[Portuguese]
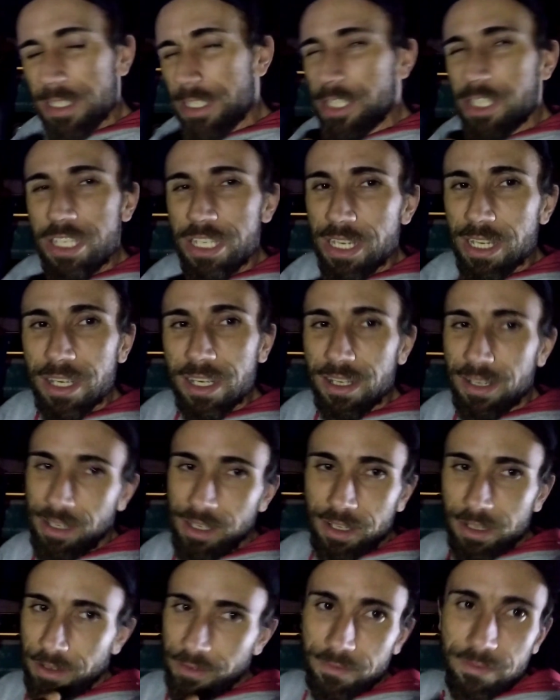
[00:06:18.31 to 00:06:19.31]
de dia
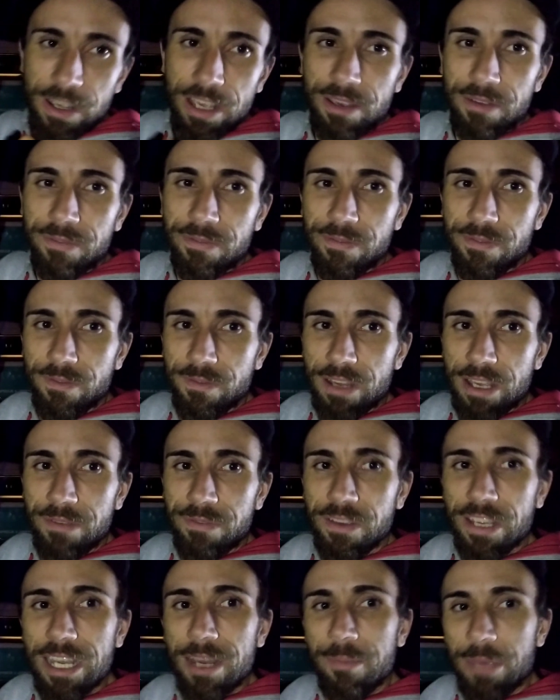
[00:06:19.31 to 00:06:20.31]
vai,
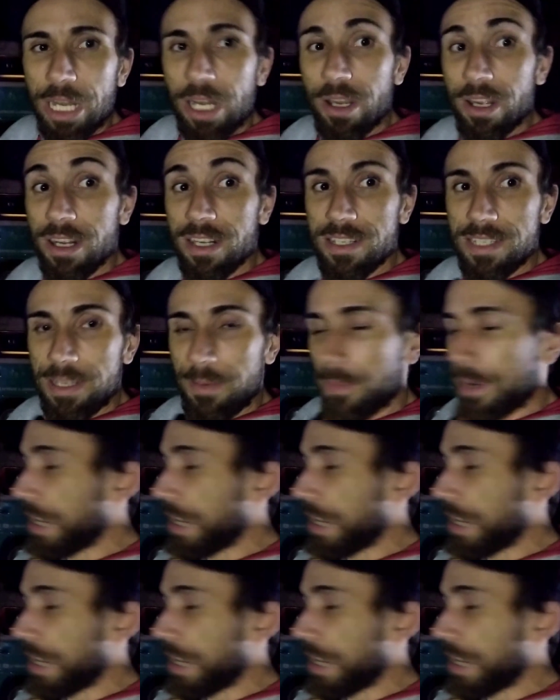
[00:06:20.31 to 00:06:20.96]
vai ficar melhor as